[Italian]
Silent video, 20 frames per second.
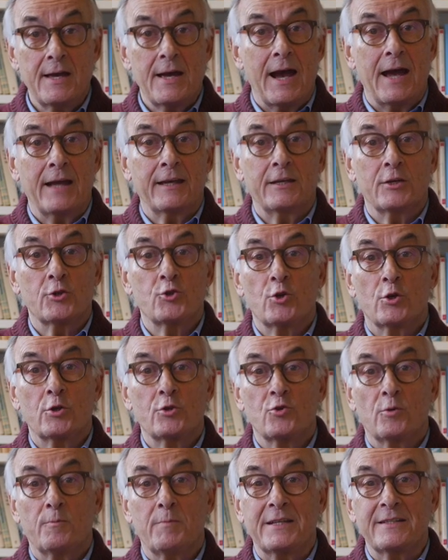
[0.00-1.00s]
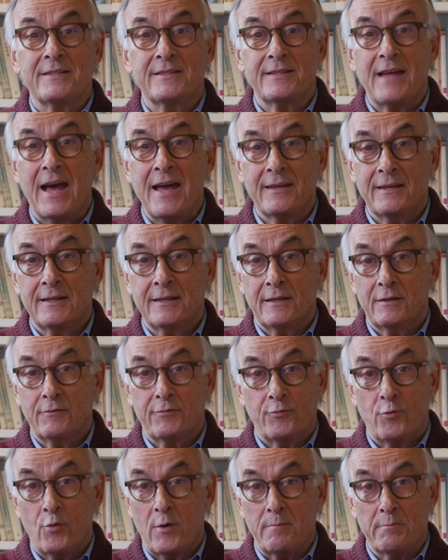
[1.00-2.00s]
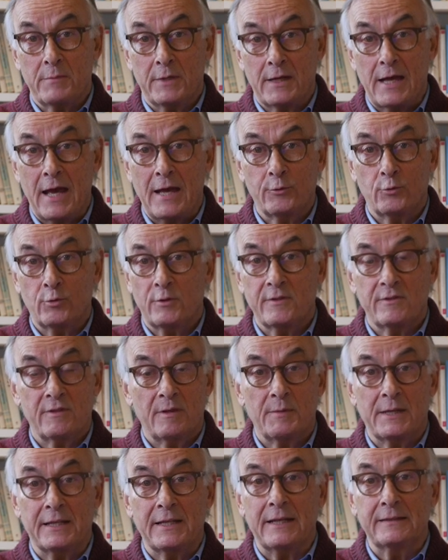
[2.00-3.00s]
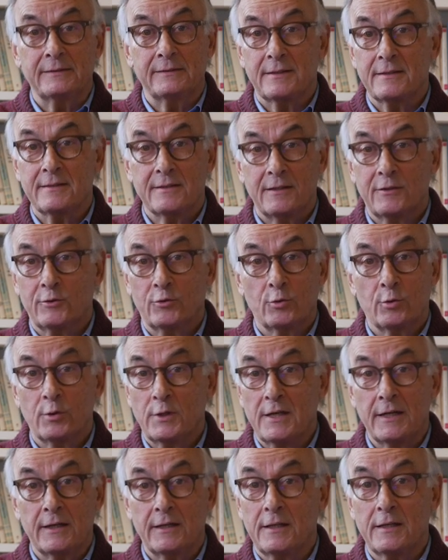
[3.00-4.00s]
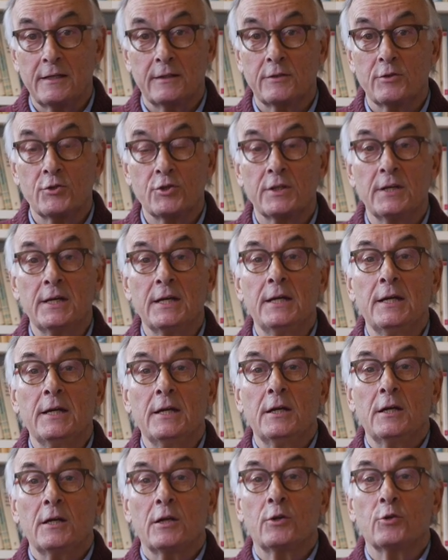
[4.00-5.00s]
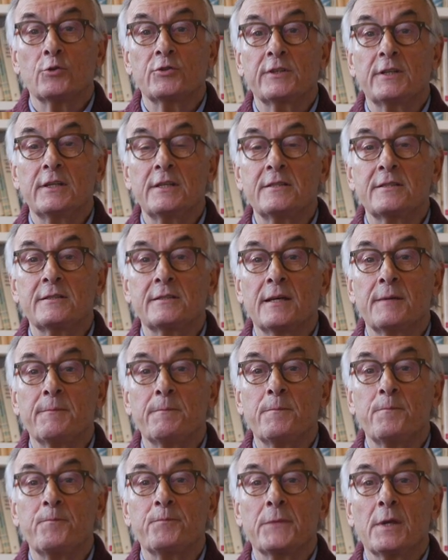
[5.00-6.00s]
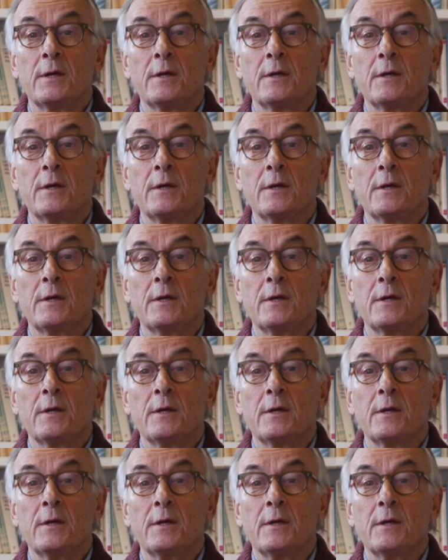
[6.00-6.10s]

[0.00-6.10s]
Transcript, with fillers: Anche Giorgio Bassani ne fu ammirato insieme ad altri scrittori e critici. Lo scrisse mm,